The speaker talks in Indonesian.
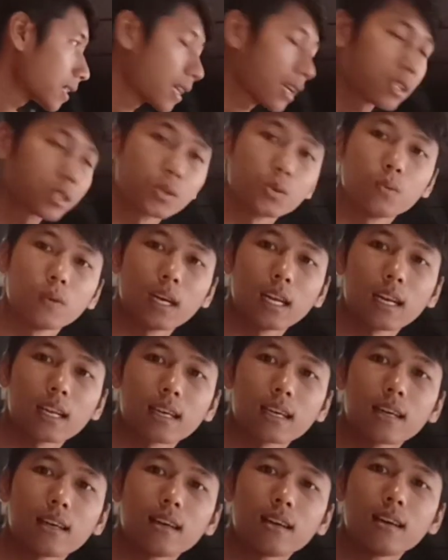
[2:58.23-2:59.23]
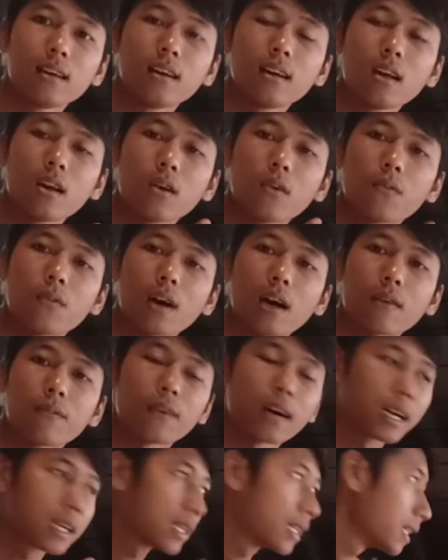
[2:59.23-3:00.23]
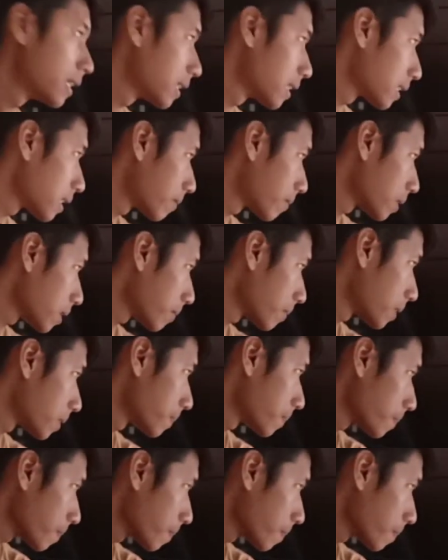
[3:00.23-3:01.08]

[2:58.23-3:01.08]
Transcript: terjual ke Vavage ini teman-teman.